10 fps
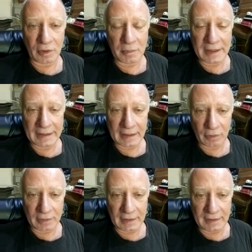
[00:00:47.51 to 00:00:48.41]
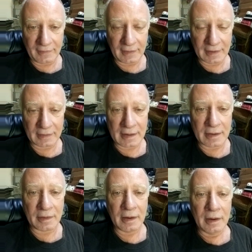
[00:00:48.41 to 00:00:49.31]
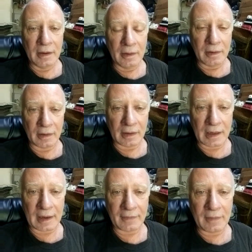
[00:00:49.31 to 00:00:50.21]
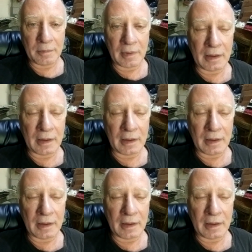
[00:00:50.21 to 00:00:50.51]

Y me dijeron de Itzi que tienen eh, casi,